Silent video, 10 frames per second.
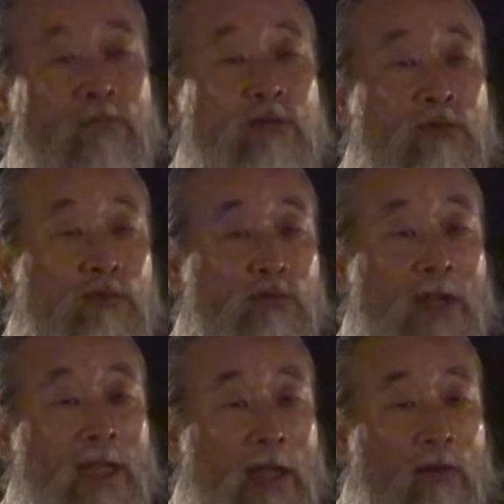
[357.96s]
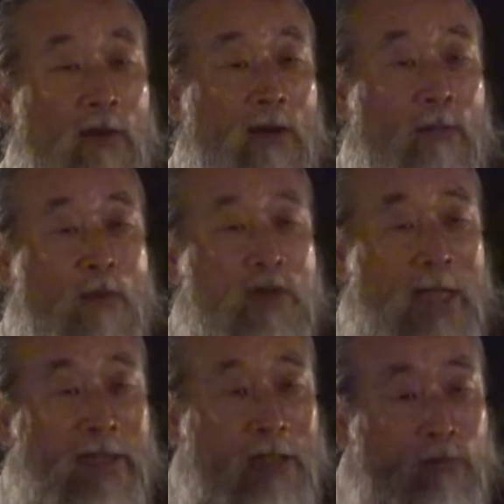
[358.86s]
무릎 꿇어야 되고
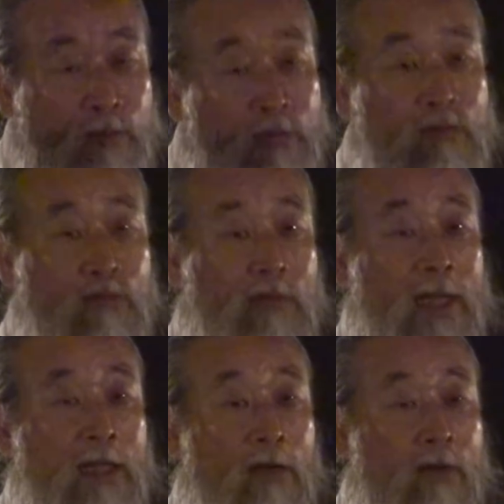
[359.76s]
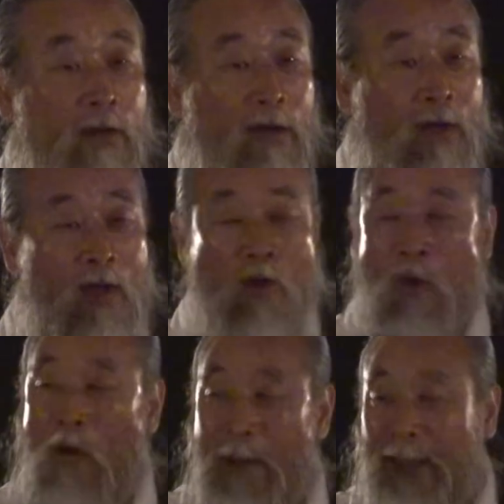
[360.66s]
목사한테도 무릎 꿇어야 되고
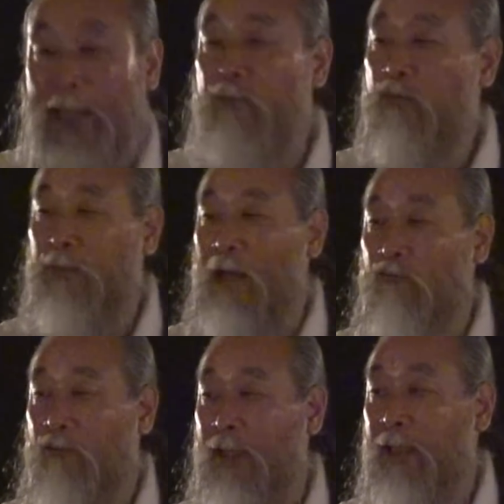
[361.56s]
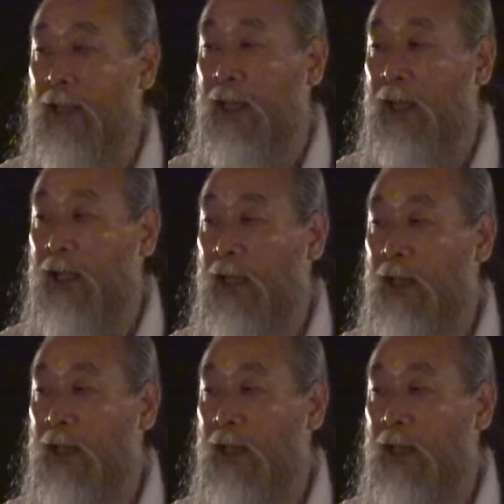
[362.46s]
오만대 무릎 다 꿇어야 돼.